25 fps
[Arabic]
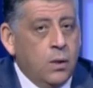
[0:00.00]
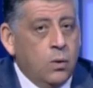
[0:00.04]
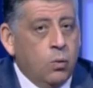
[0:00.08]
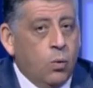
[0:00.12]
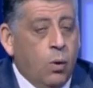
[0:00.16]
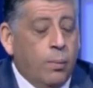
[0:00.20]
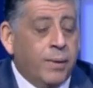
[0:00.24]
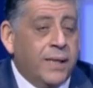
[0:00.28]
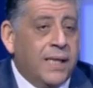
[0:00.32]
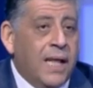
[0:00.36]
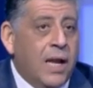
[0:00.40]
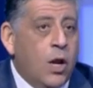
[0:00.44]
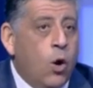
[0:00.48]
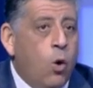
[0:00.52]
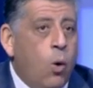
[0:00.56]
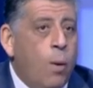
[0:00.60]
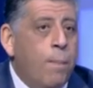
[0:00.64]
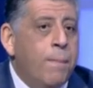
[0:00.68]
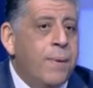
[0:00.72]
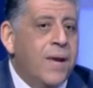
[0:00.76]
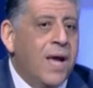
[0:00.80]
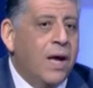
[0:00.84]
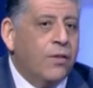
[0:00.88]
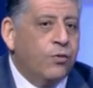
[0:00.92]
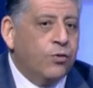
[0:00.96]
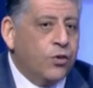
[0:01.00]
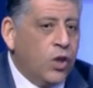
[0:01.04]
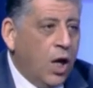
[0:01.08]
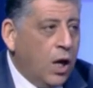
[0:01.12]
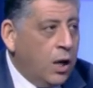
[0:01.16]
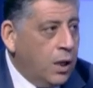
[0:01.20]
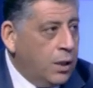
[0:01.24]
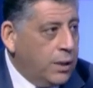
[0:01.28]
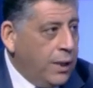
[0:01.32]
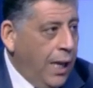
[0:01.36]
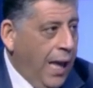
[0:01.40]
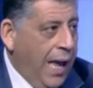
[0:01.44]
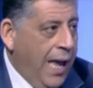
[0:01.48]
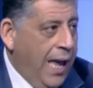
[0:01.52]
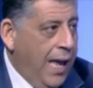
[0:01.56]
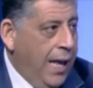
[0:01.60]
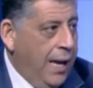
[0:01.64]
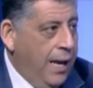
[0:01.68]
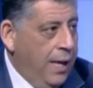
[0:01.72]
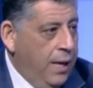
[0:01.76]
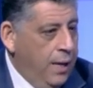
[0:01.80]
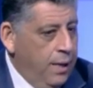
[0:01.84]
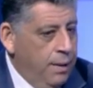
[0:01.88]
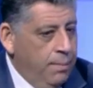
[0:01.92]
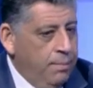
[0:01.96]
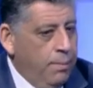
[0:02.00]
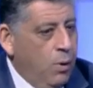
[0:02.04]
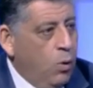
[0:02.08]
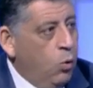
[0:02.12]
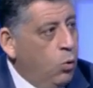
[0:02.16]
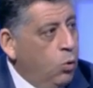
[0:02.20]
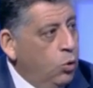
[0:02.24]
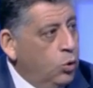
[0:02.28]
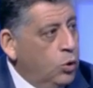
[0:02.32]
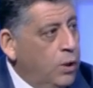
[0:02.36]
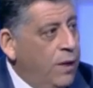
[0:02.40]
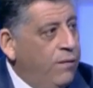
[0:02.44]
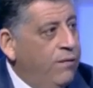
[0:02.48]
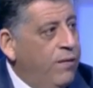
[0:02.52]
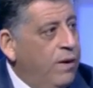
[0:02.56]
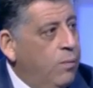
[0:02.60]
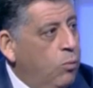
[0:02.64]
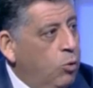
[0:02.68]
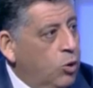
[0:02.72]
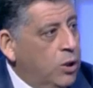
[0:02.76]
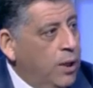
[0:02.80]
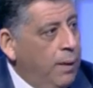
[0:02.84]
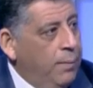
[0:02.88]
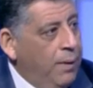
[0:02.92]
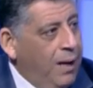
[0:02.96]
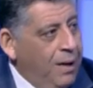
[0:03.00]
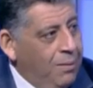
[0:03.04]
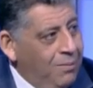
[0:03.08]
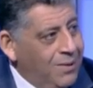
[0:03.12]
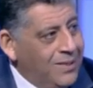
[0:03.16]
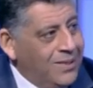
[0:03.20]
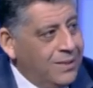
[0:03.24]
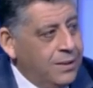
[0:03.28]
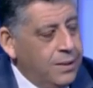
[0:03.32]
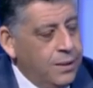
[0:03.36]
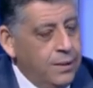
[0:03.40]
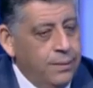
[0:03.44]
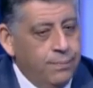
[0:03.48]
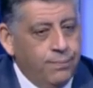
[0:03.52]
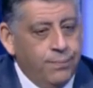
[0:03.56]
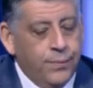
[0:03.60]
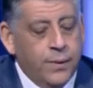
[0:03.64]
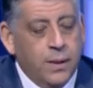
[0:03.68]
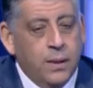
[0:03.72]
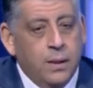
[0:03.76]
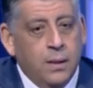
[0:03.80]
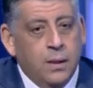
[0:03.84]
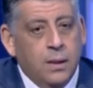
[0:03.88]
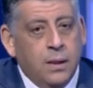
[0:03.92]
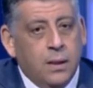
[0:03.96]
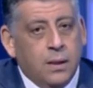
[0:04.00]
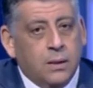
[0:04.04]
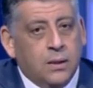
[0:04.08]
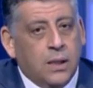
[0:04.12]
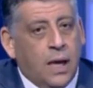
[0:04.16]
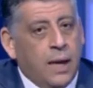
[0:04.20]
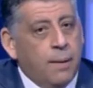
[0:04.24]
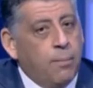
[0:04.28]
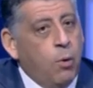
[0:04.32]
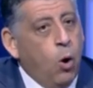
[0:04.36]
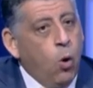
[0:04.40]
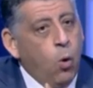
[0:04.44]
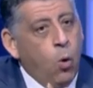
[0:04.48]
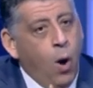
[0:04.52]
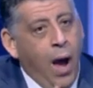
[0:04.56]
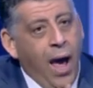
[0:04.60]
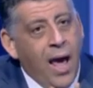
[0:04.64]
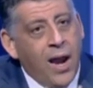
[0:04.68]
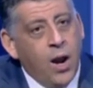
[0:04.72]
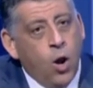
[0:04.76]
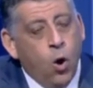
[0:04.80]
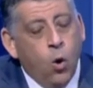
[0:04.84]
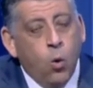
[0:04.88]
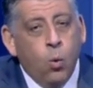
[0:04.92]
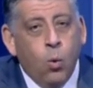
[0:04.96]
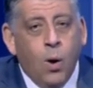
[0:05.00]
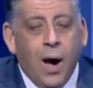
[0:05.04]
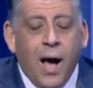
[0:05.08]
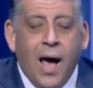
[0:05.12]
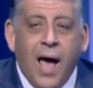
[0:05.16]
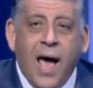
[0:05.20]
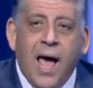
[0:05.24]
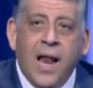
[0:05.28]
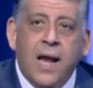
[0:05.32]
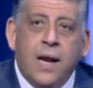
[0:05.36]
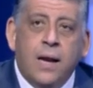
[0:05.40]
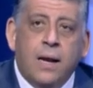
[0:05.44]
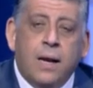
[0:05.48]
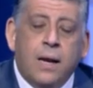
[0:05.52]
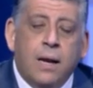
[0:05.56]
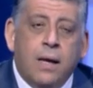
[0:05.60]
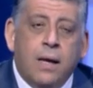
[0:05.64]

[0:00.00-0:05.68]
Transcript: وبالتالي هو بينتقد حاله موجوده في المجتمع المصري. نعم. طيب هو هل هو هل